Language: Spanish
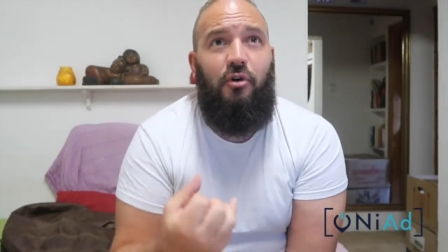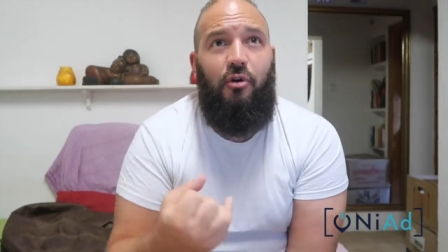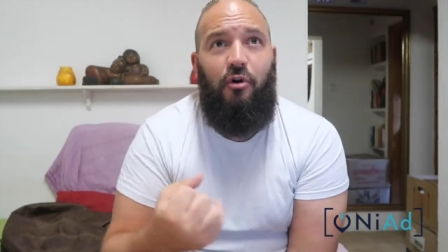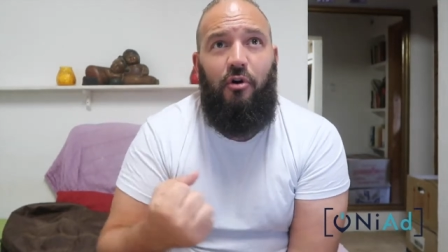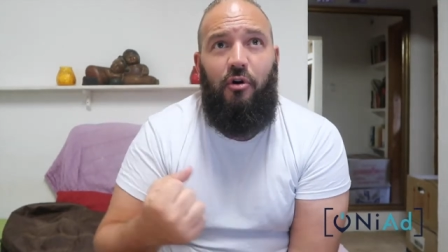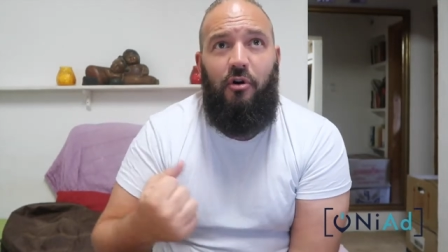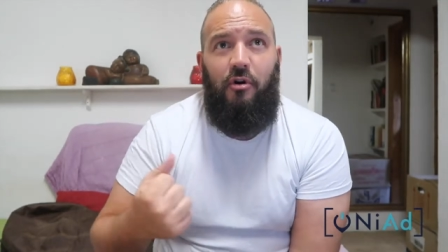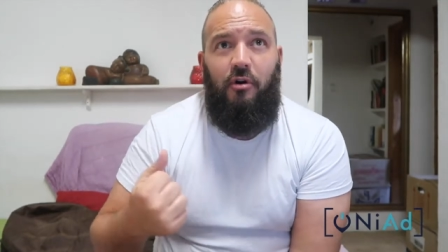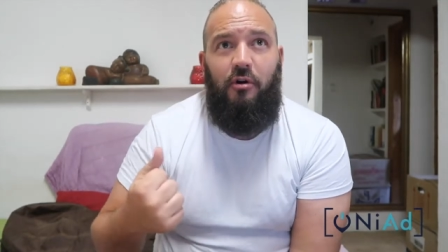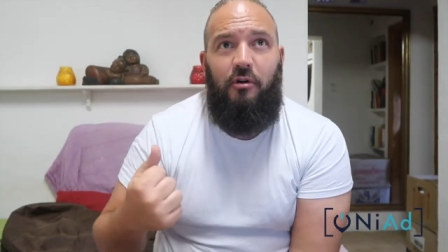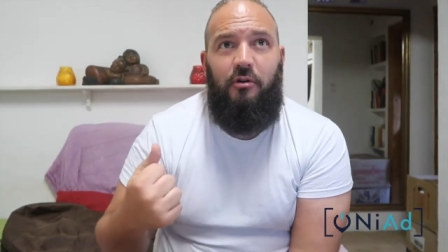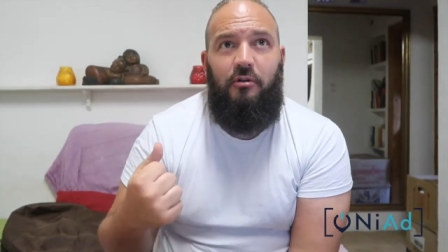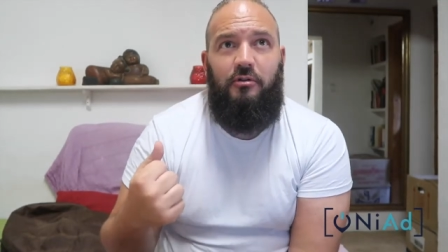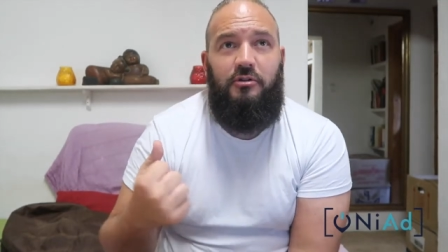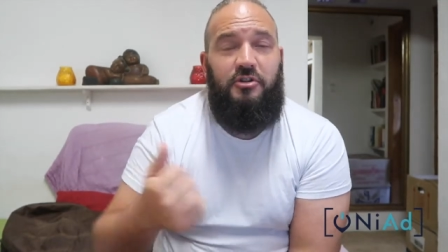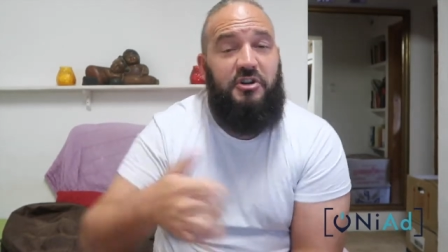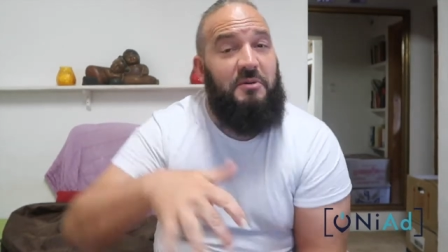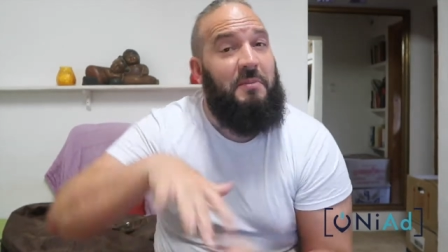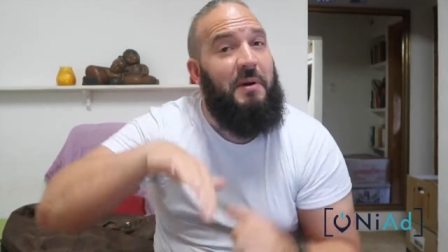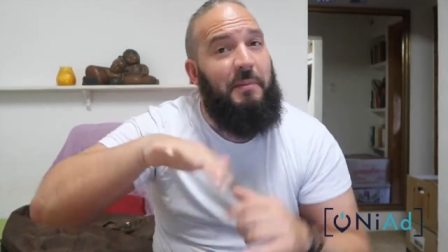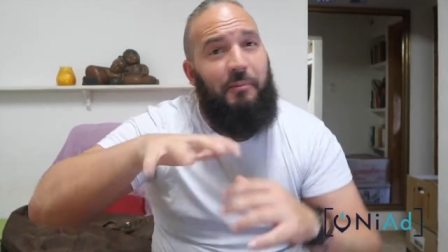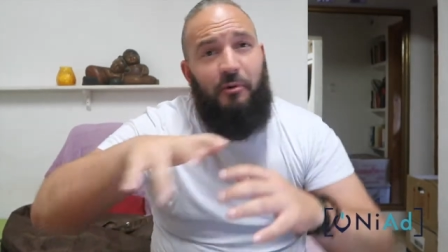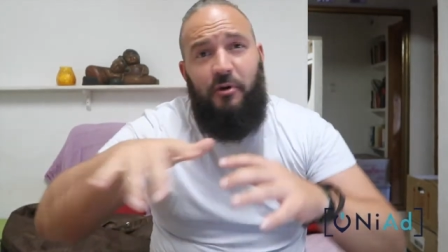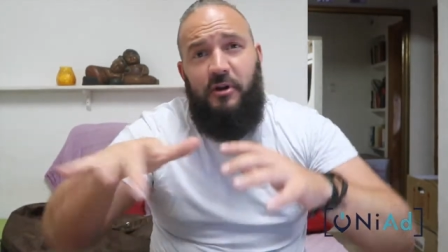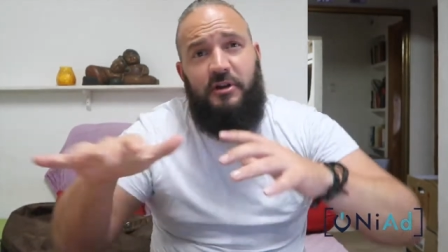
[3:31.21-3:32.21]
o si
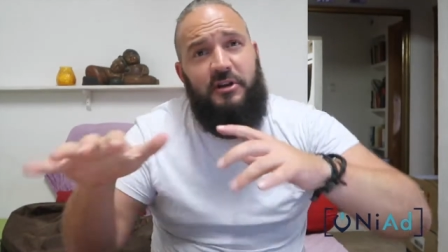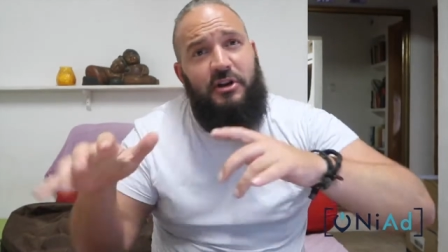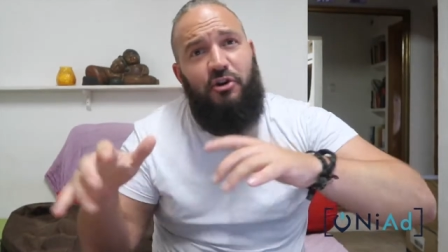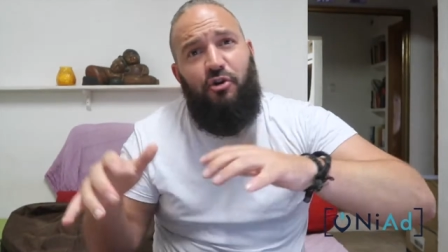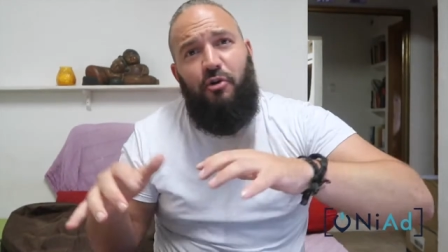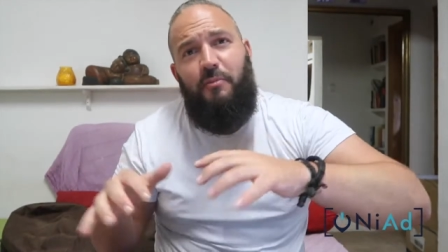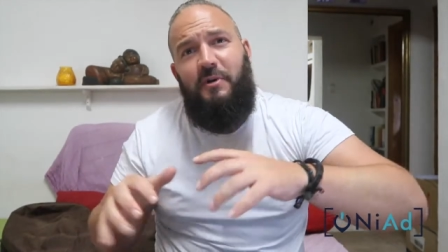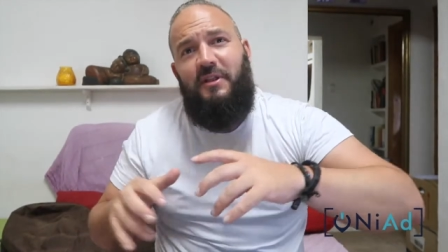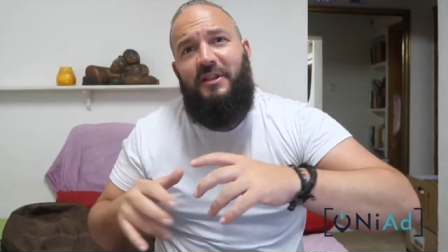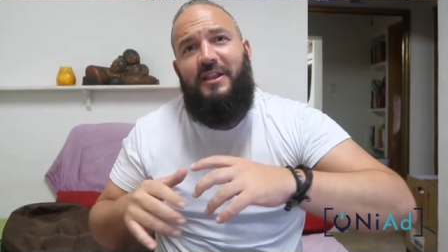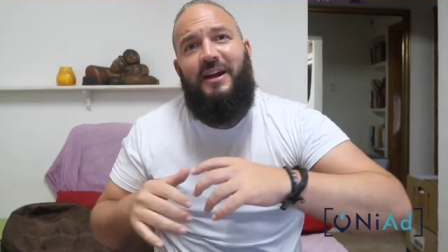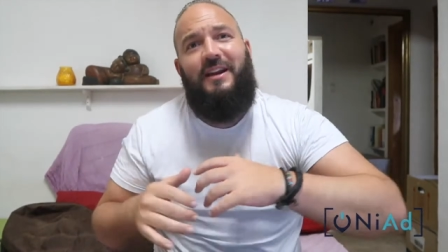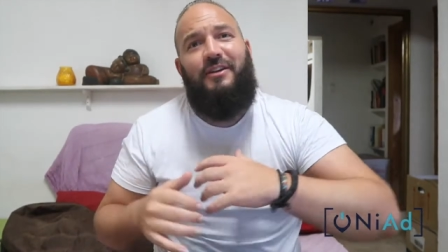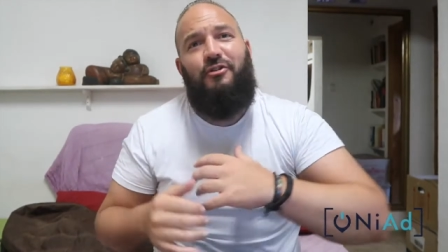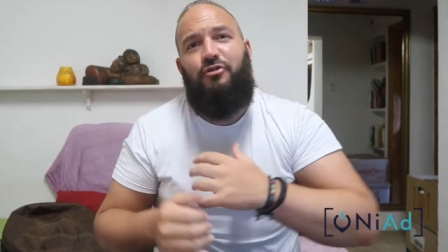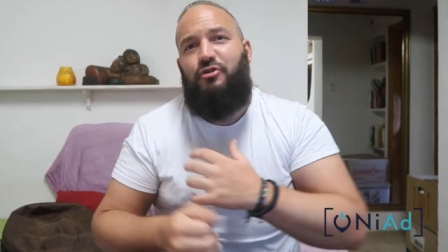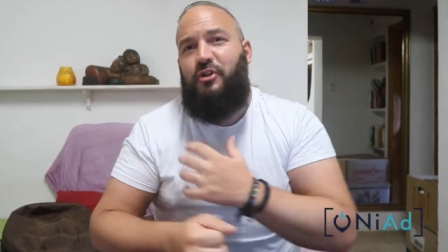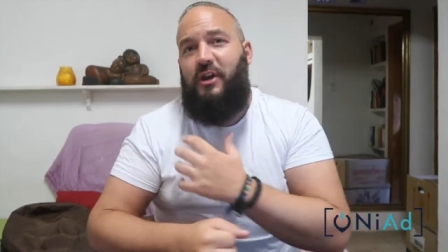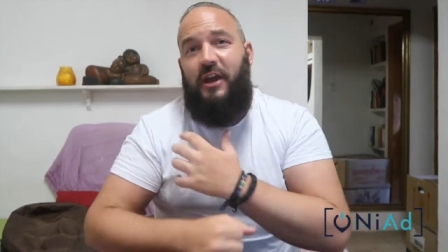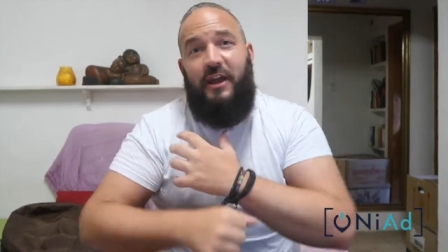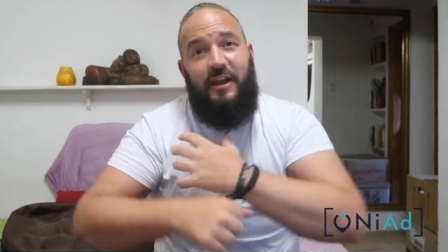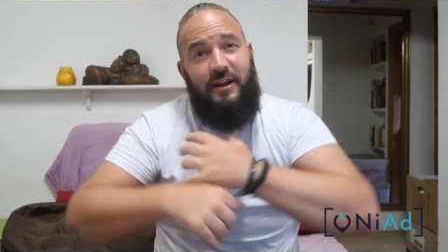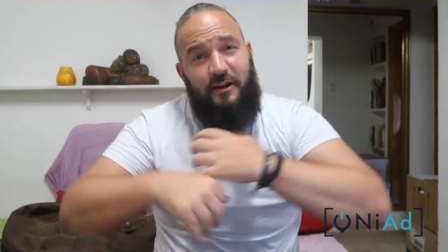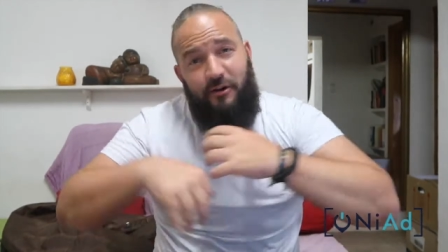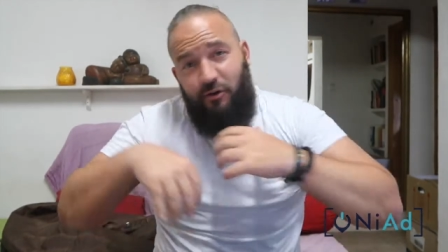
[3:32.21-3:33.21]
me ponéis en comentarios
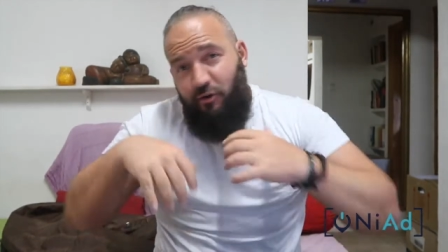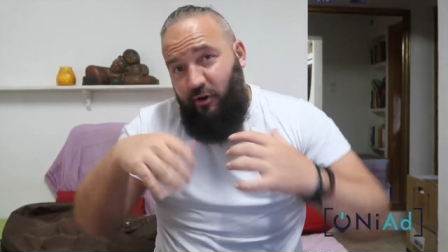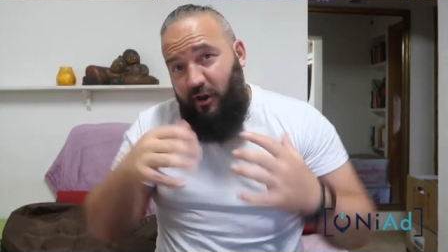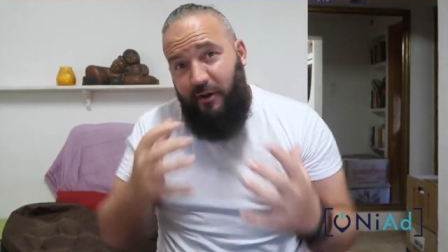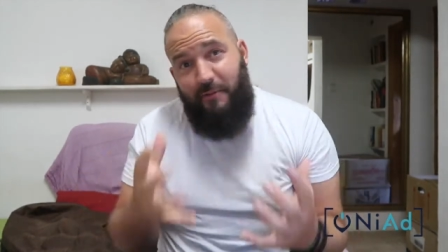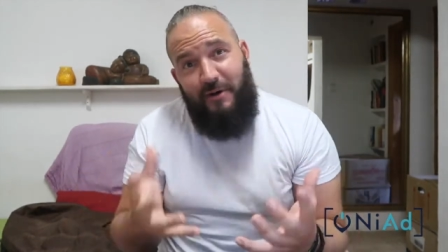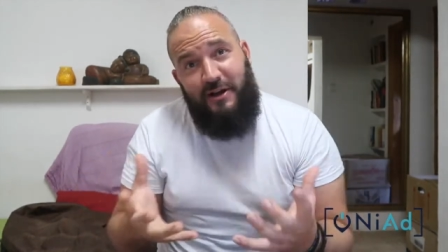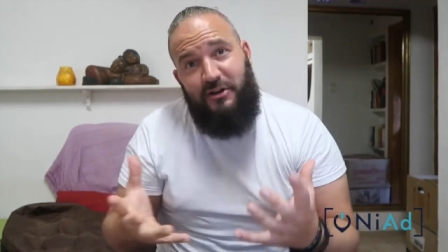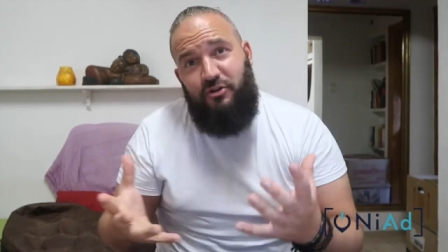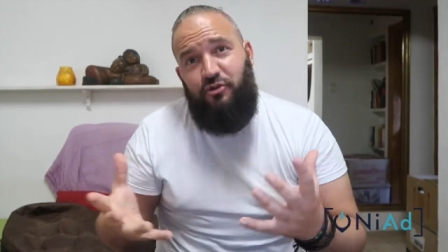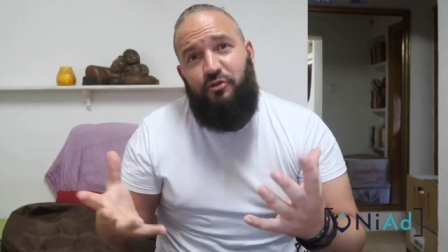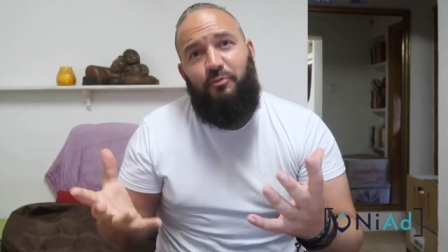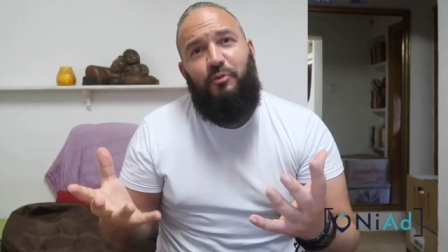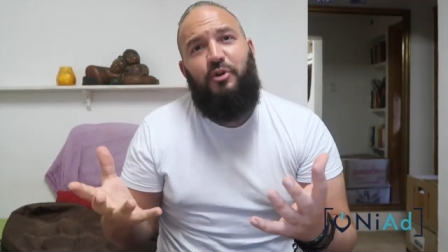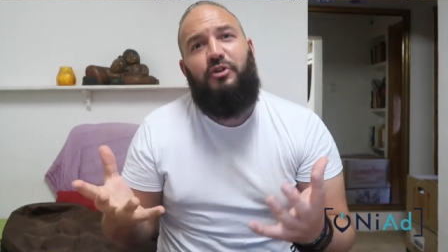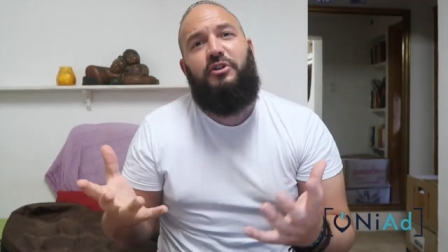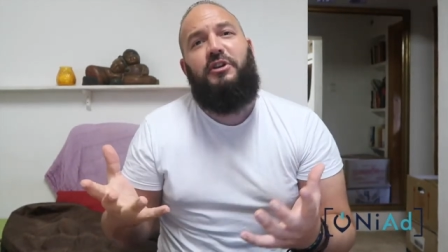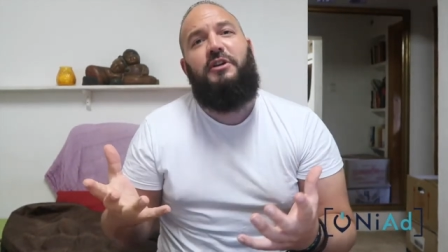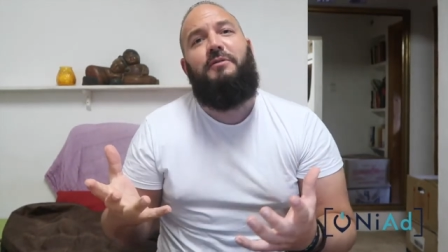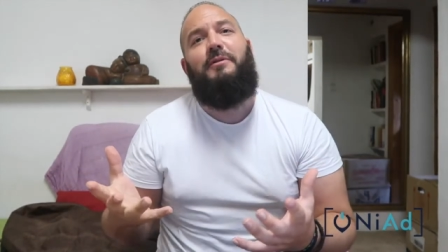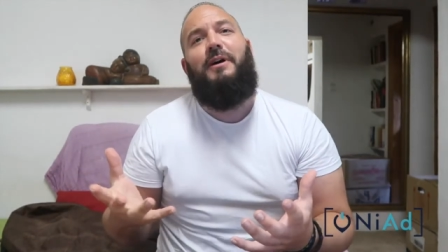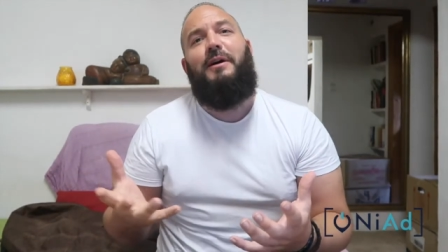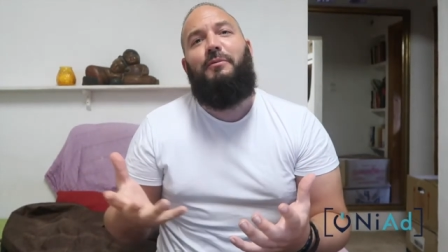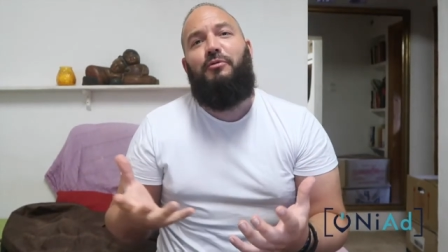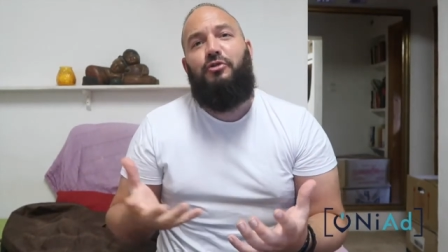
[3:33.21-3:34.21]
qué es lo que más os
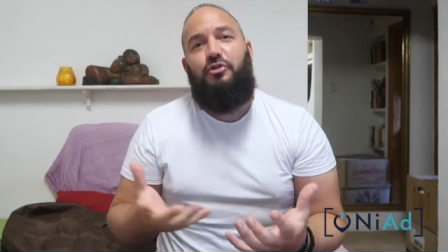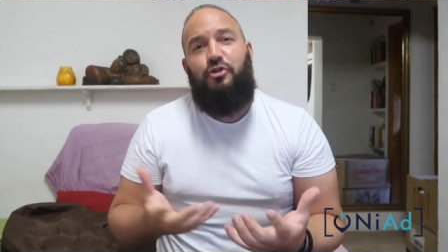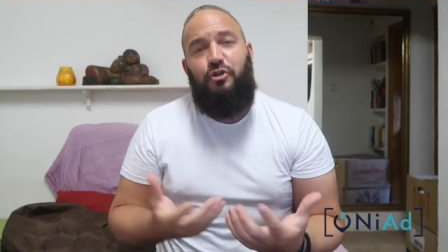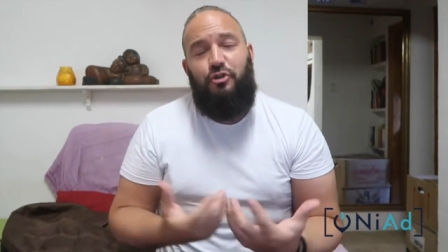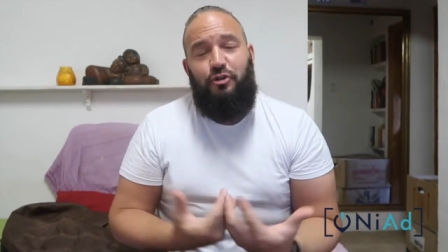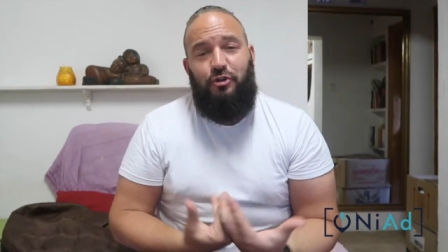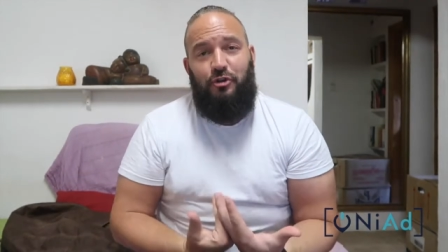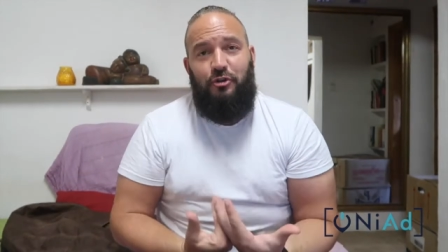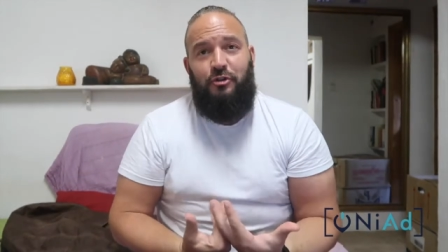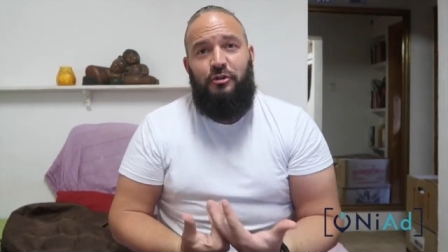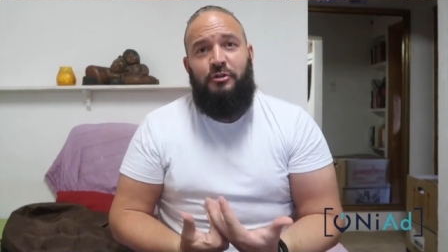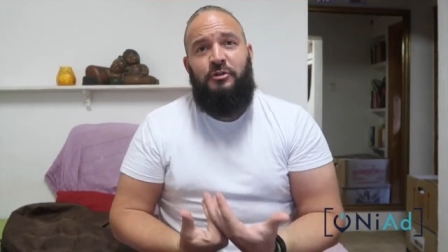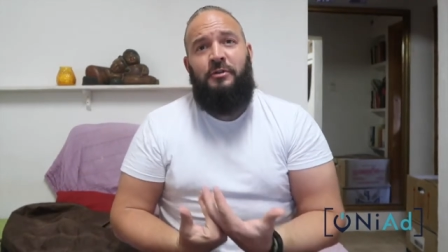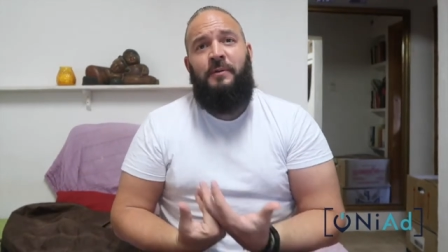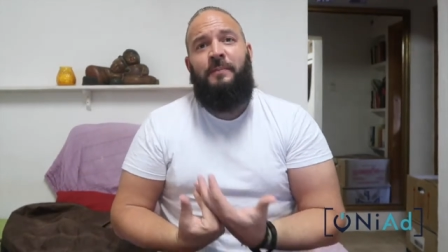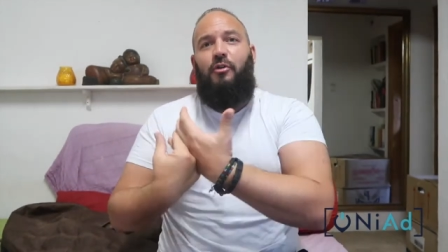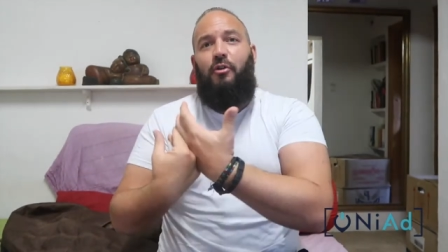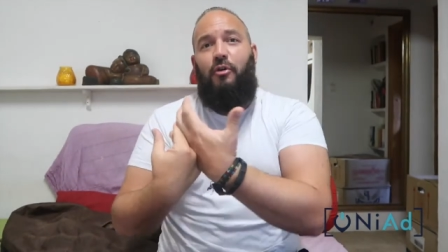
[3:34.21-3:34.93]
motiva a vosotros